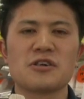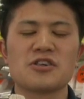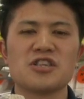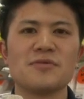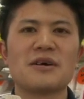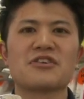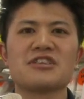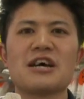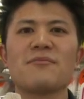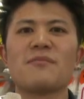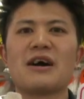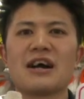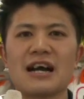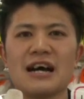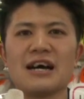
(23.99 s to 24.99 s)
車の
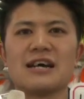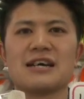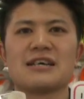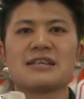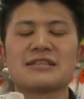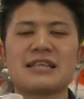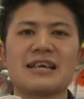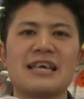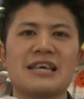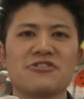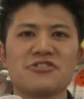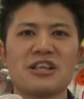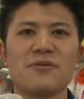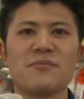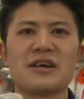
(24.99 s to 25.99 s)
ナンバーが他県
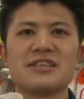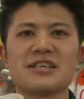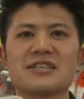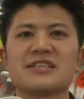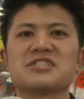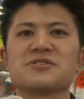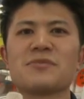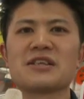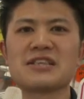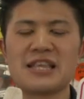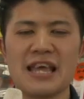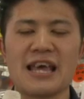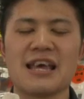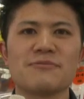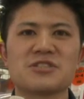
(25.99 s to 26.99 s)
のナンバーになってしまっ
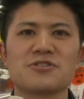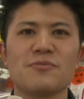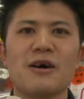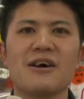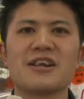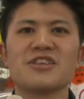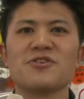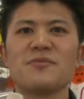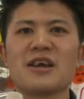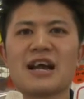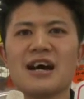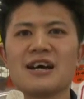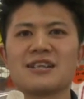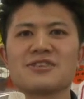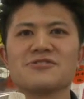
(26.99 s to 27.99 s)
てちょっと周りの目
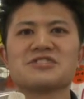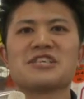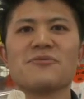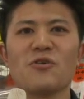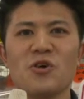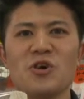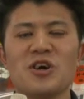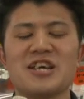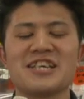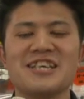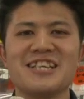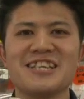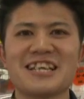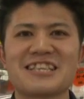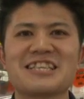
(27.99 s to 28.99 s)
がどうしても
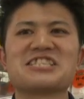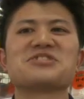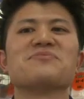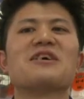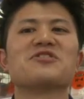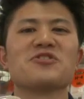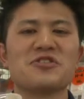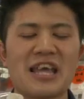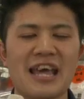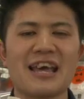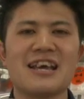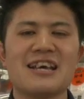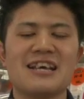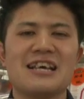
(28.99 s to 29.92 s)
気になってしまうので